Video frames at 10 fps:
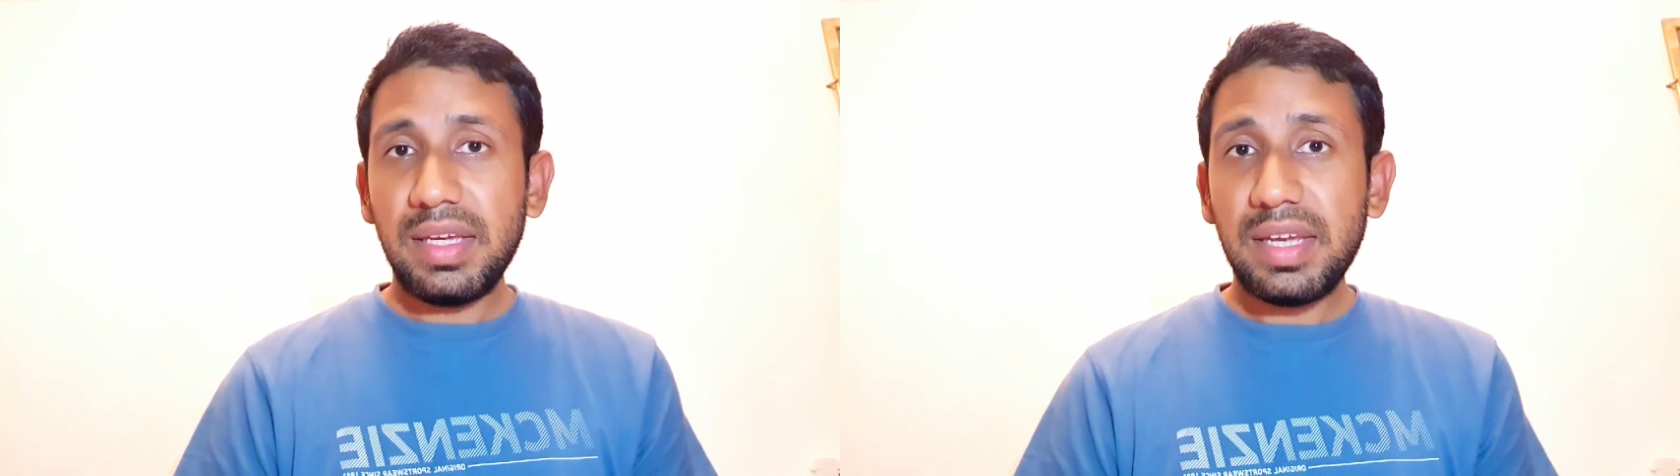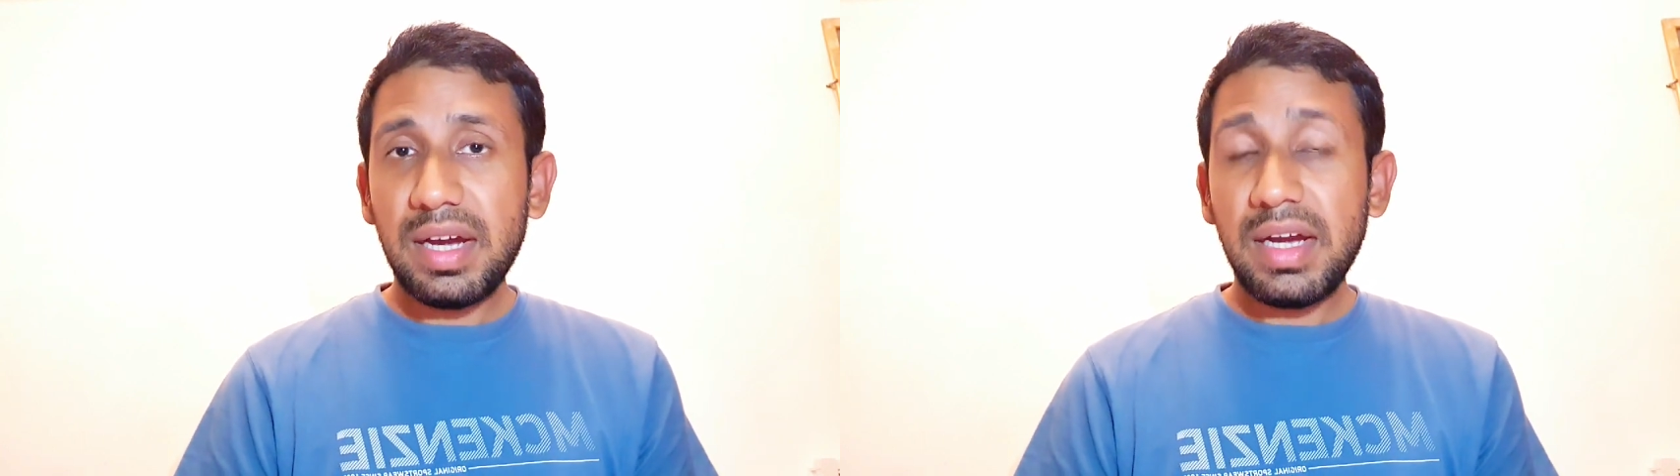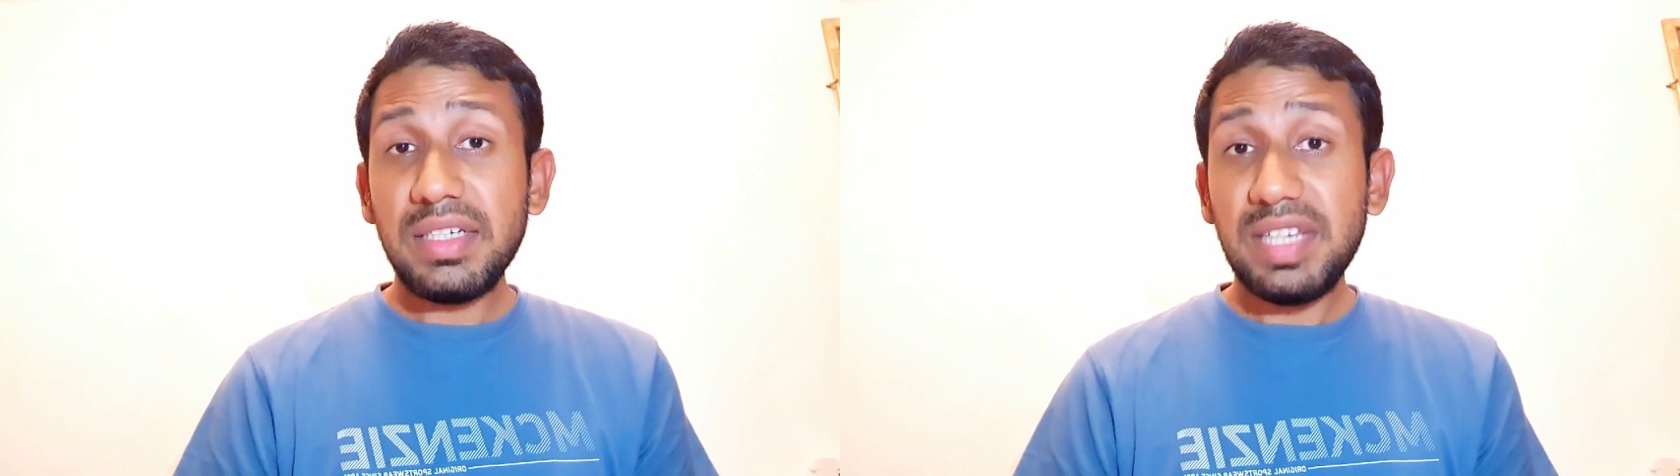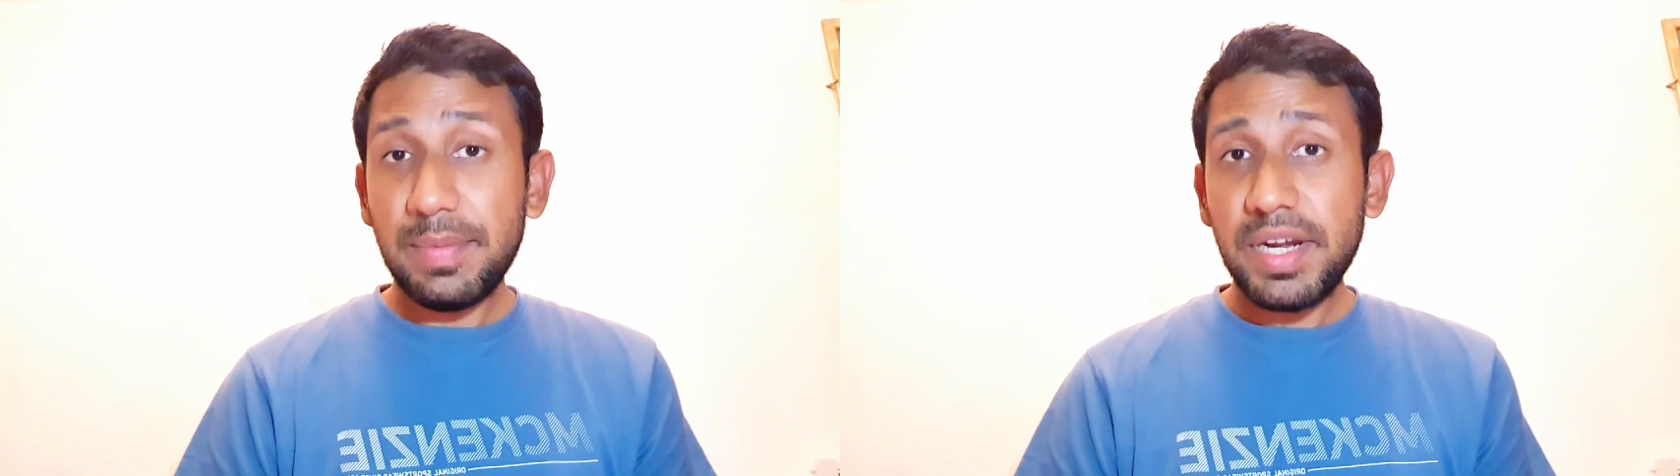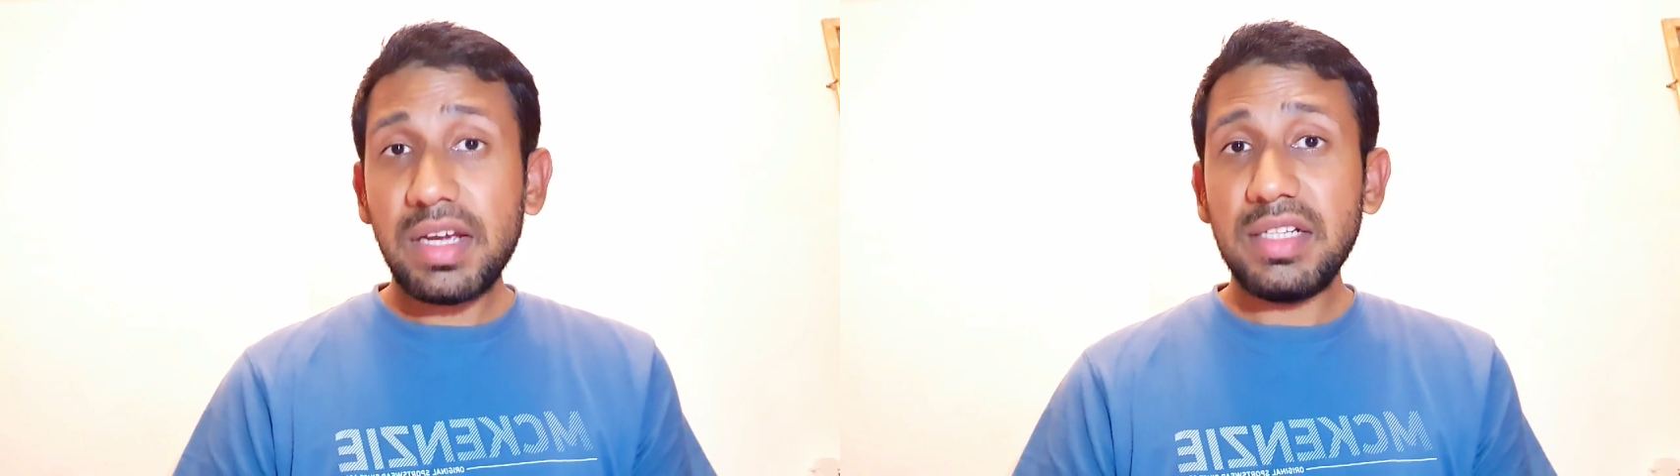क्या ये
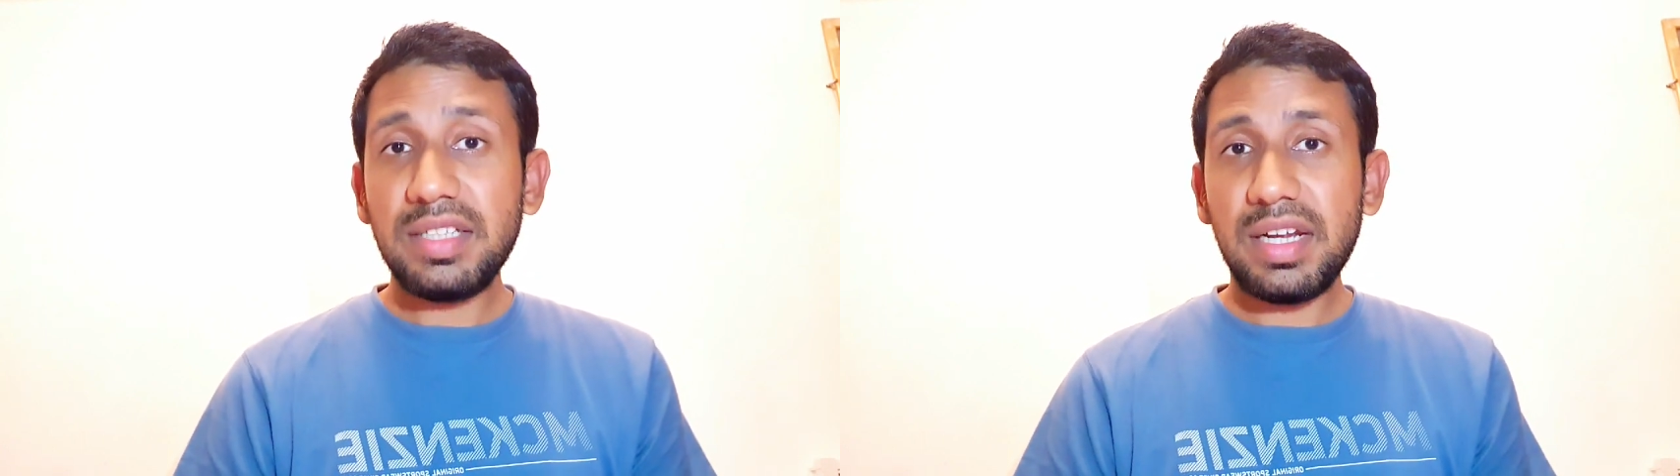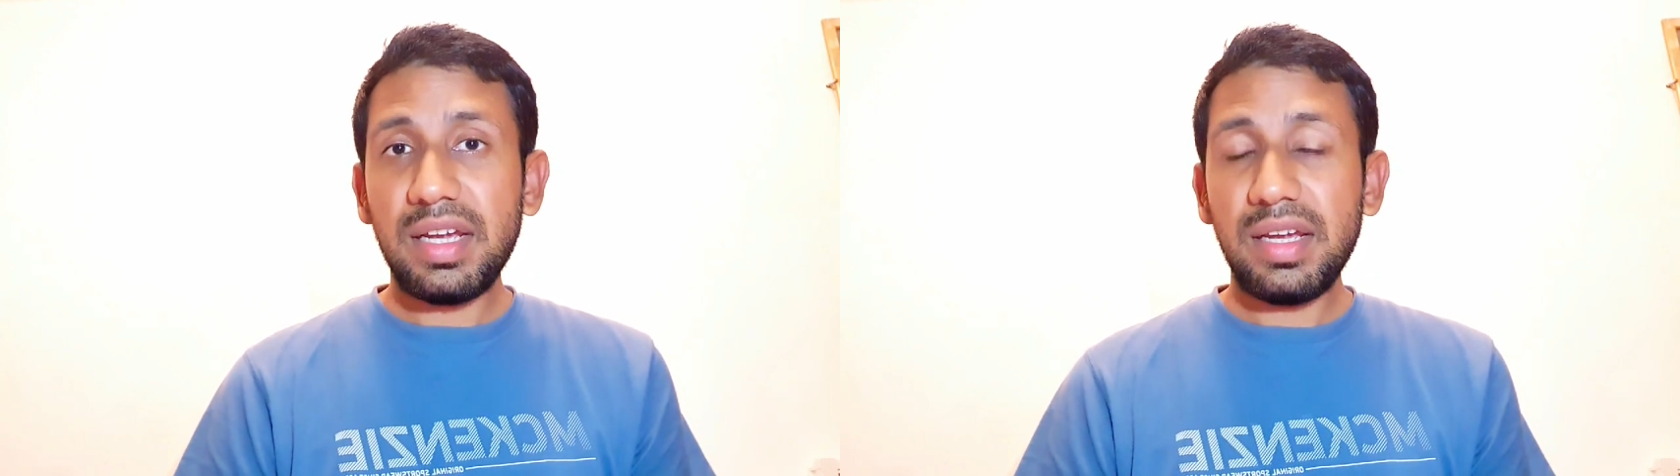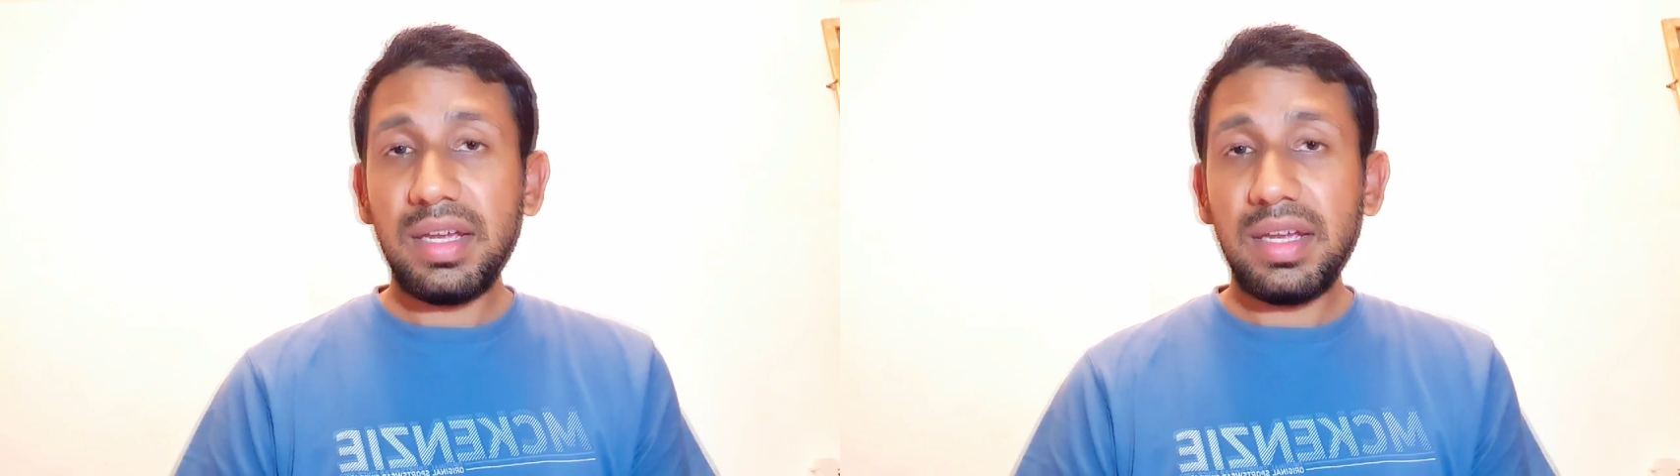हमारा कल्चर है